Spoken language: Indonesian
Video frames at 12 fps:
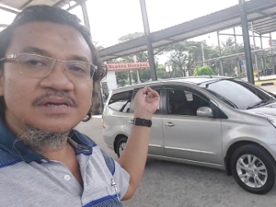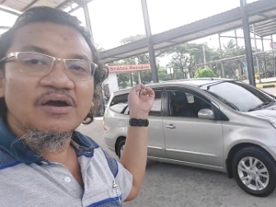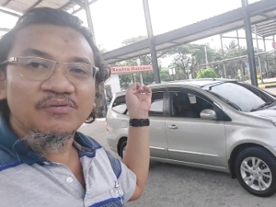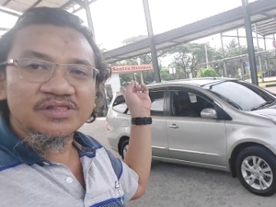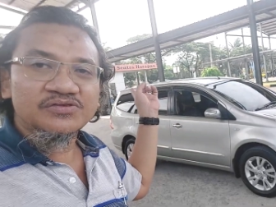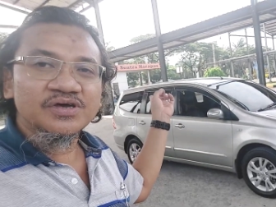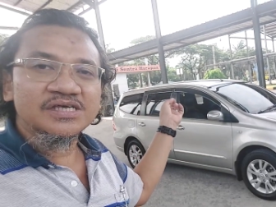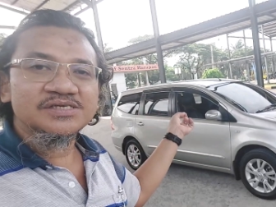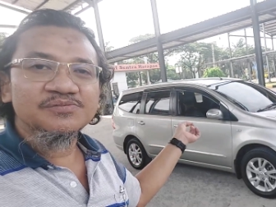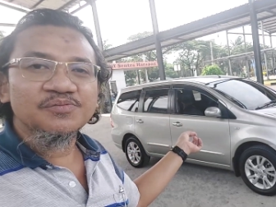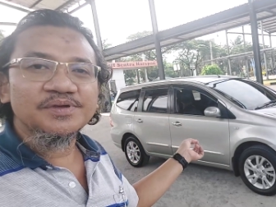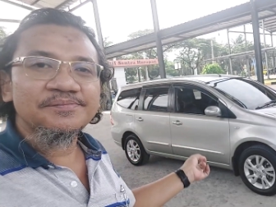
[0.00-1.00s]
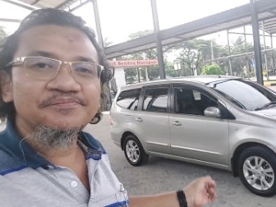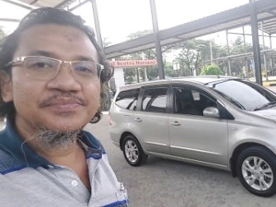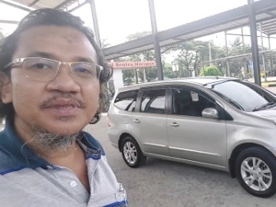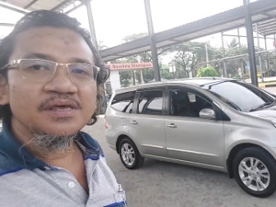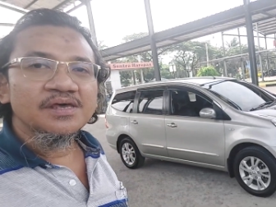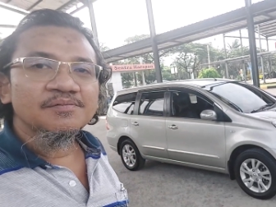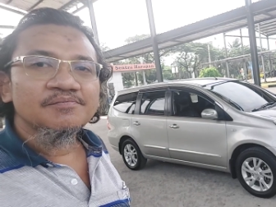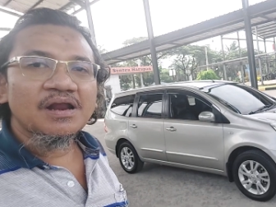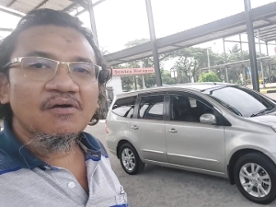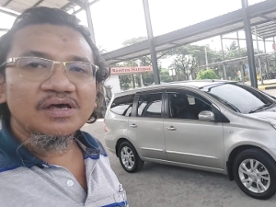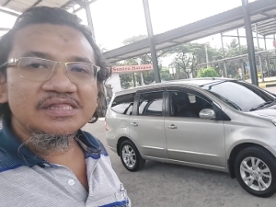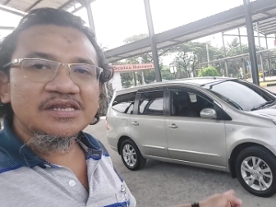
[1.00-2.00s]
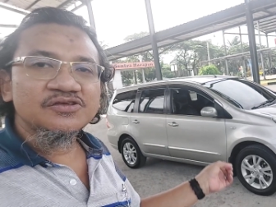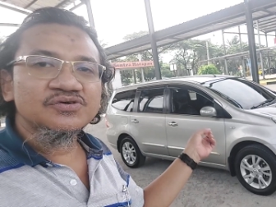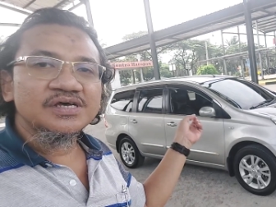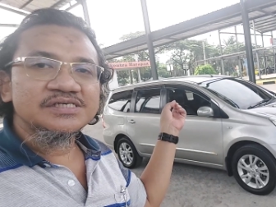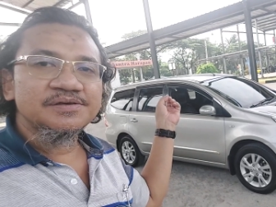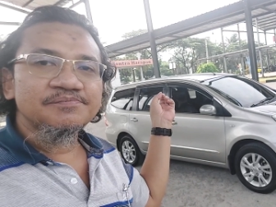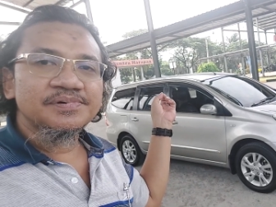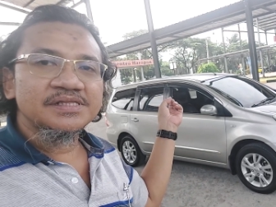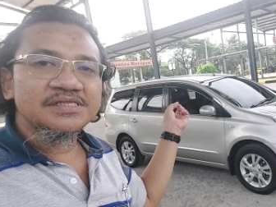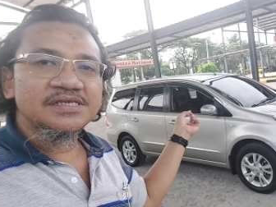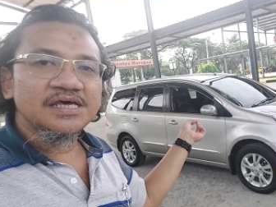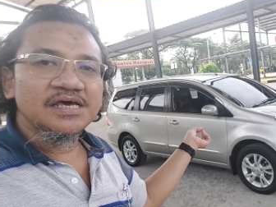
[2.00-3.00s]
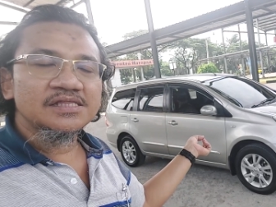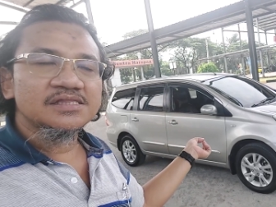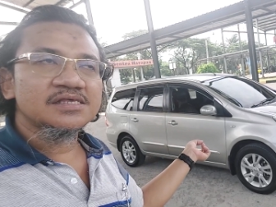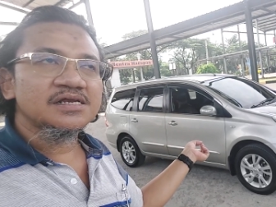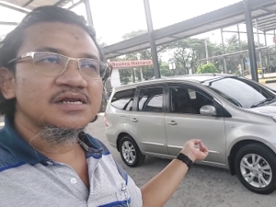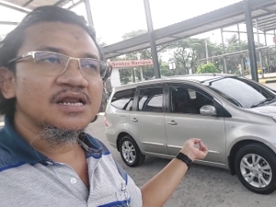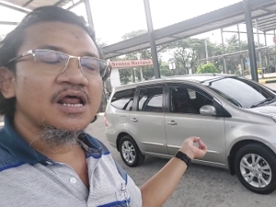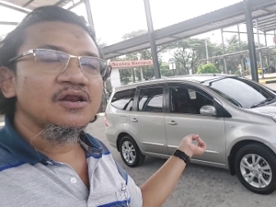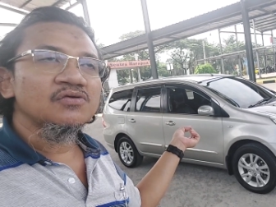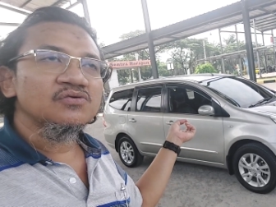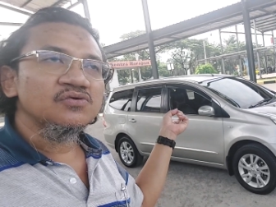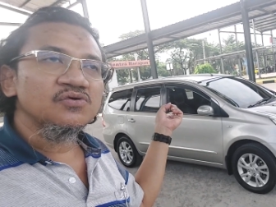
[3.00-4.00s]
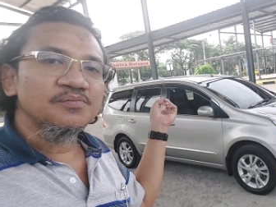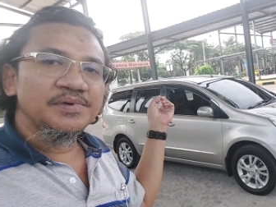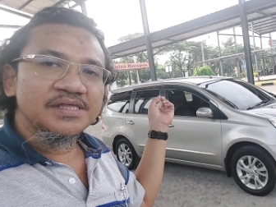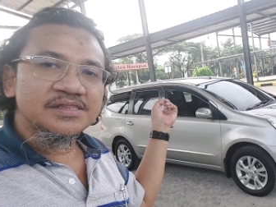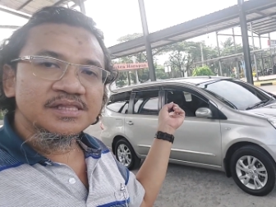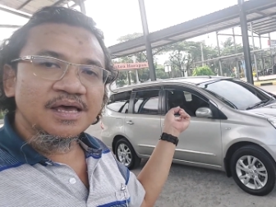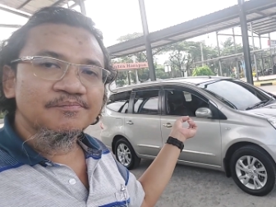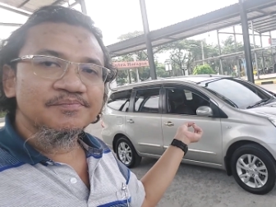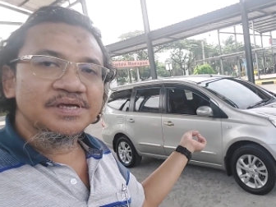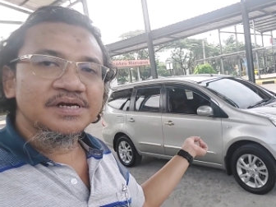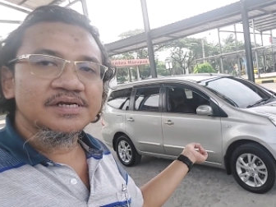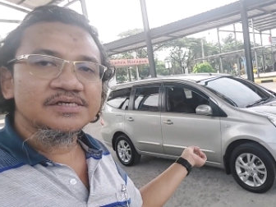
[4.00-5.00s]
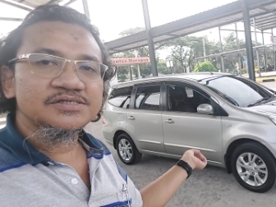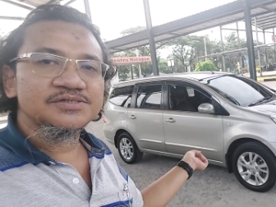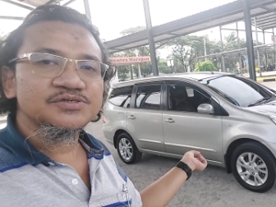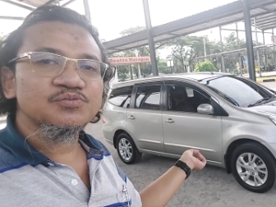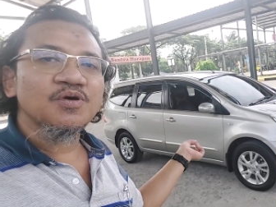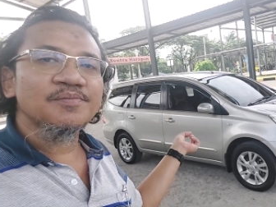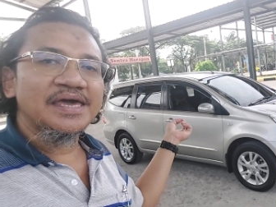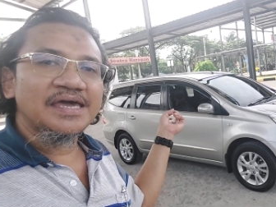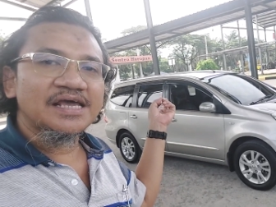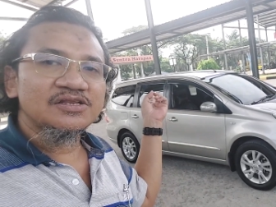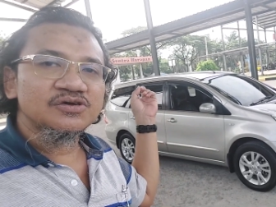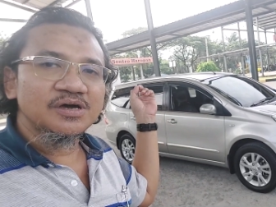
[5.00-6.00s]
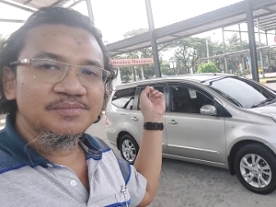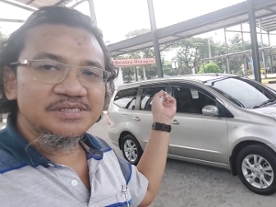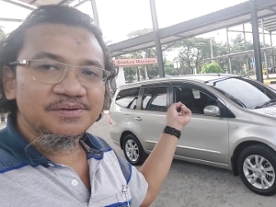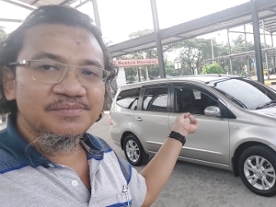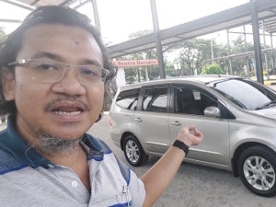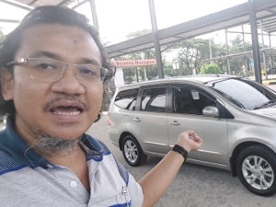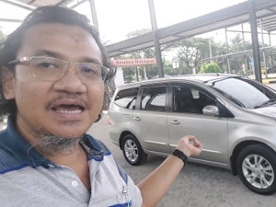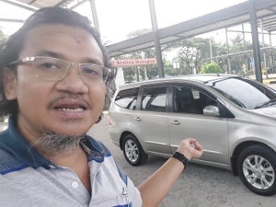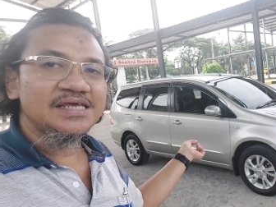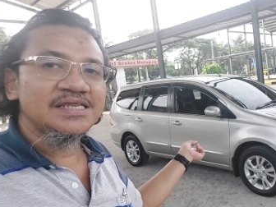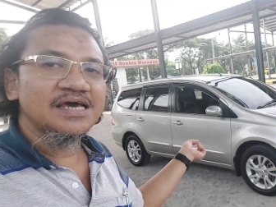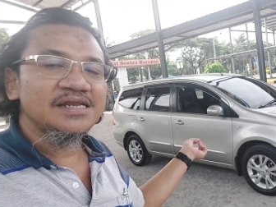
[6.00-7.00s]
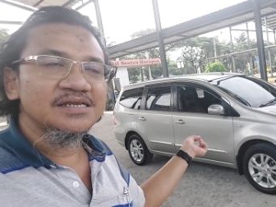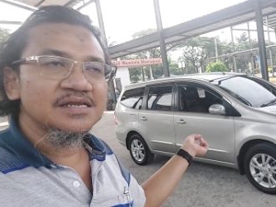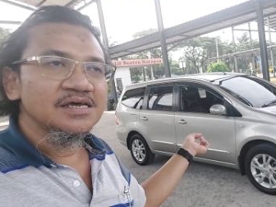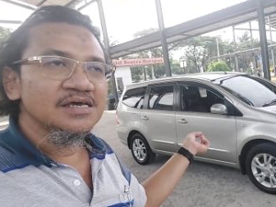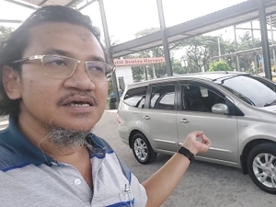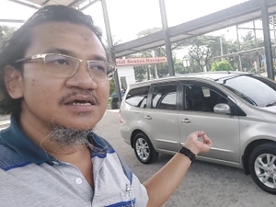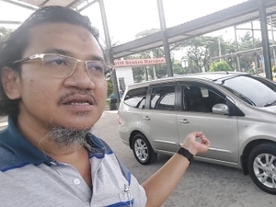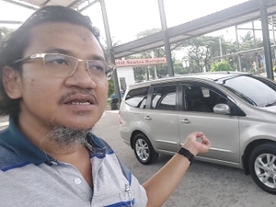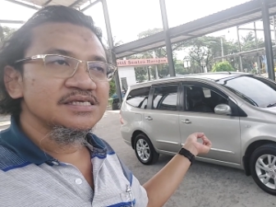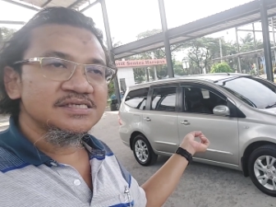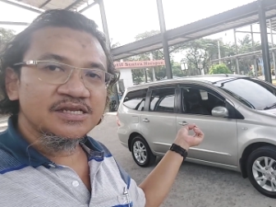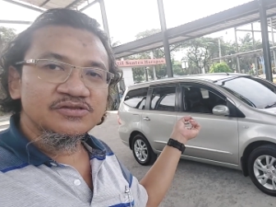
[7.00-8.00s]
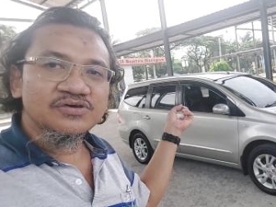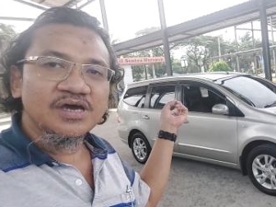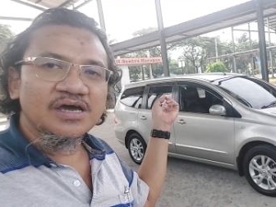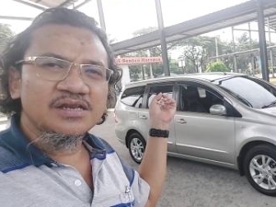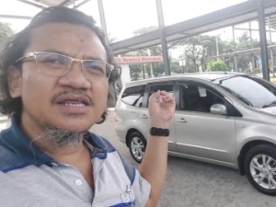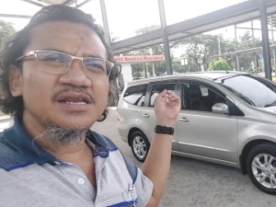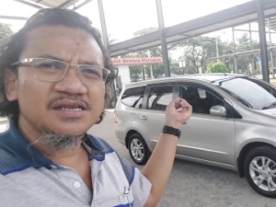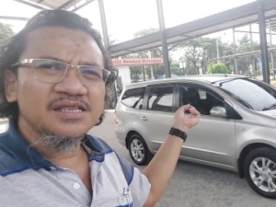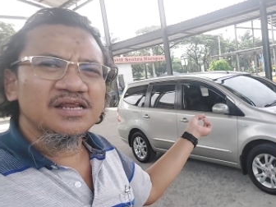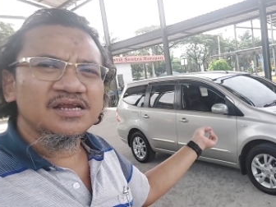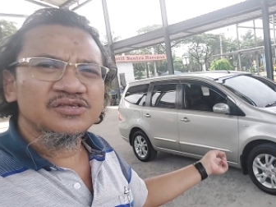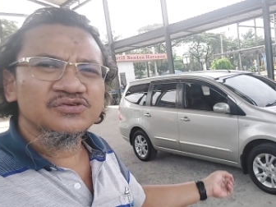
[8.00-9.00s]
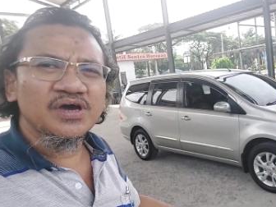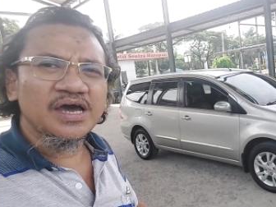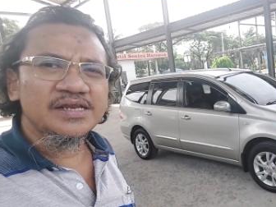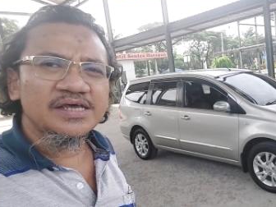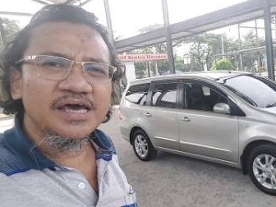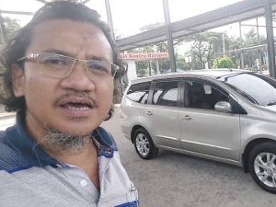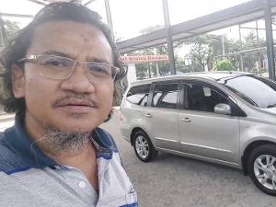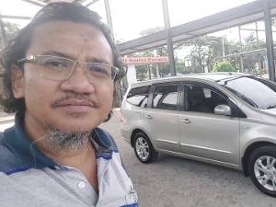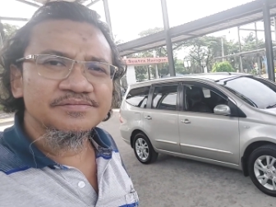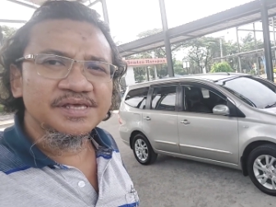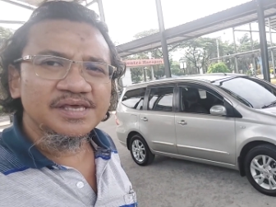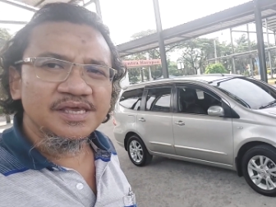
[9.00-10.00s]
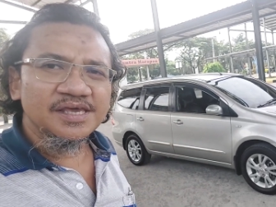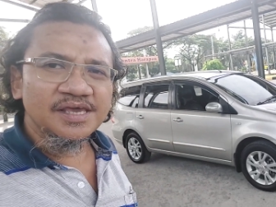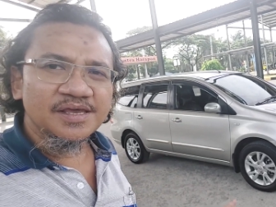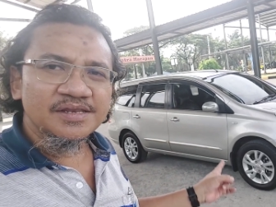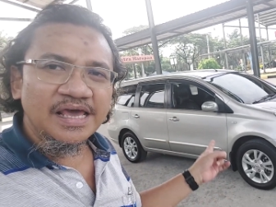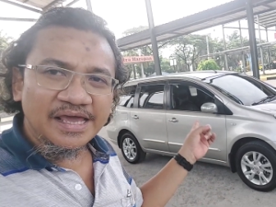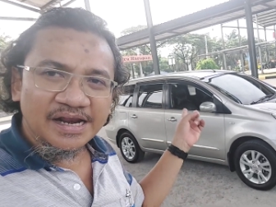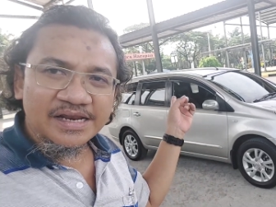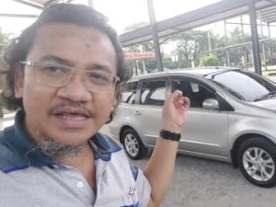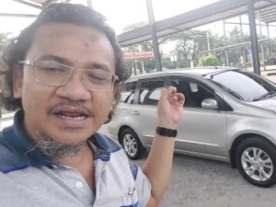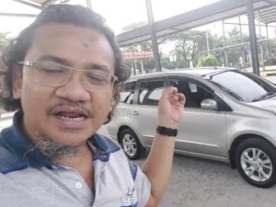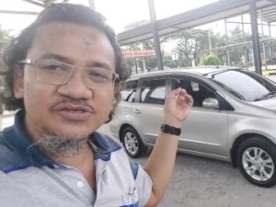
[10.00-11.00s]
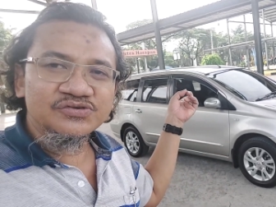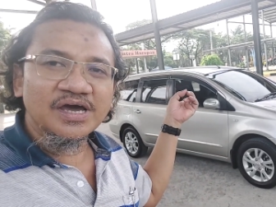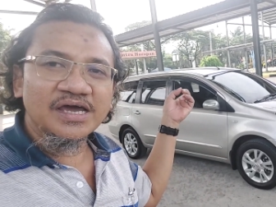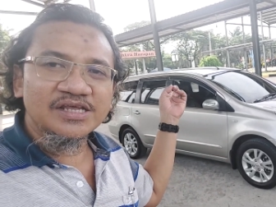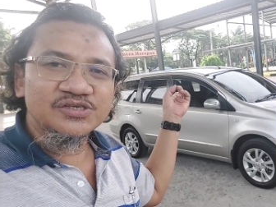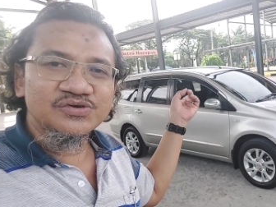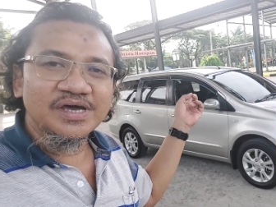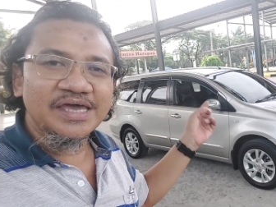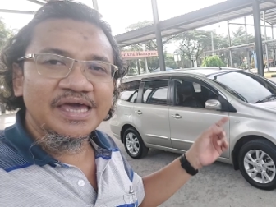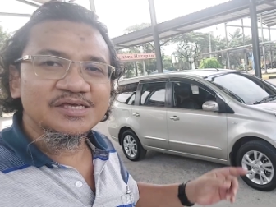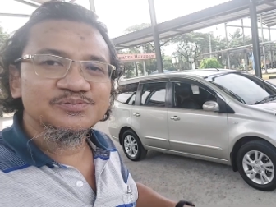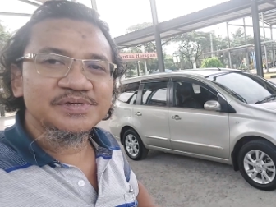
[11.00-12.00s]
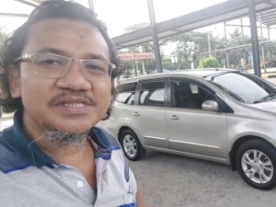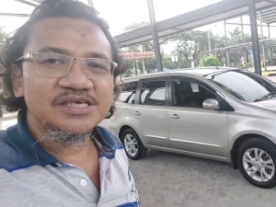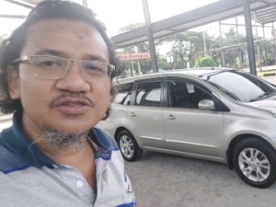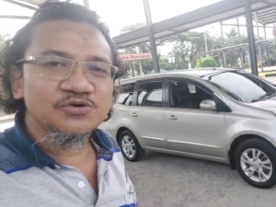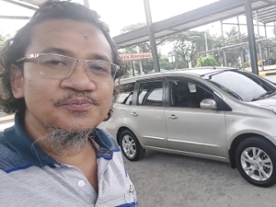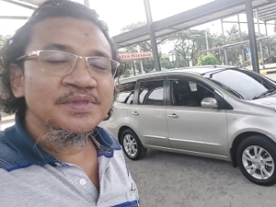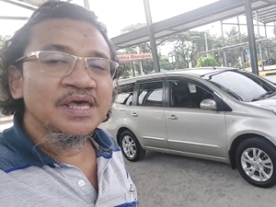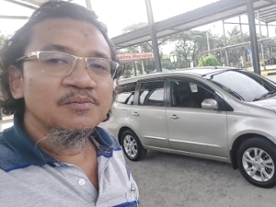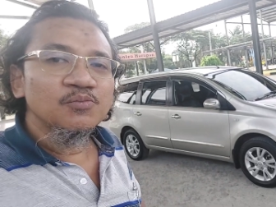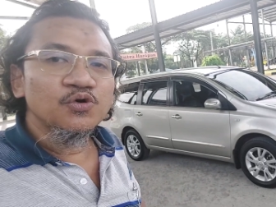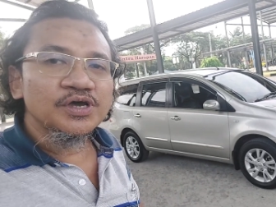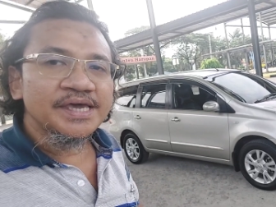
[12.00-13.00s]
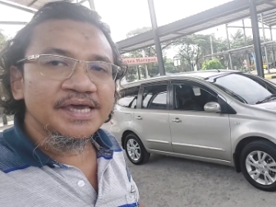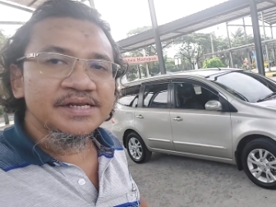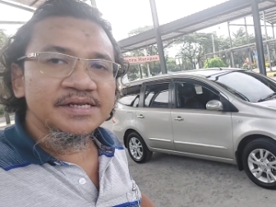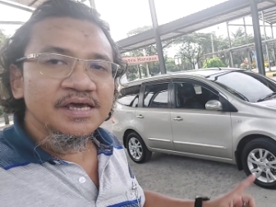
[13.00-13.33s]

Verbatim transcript: awet juga sih mobil perawatannya juga simple tidak terlalu rumit hampir semua bengkel juga bisa menangani dan Nissan juga dealer-dealernya juga ada di daerah-daerah juga ada juga ya seperti itu mungkin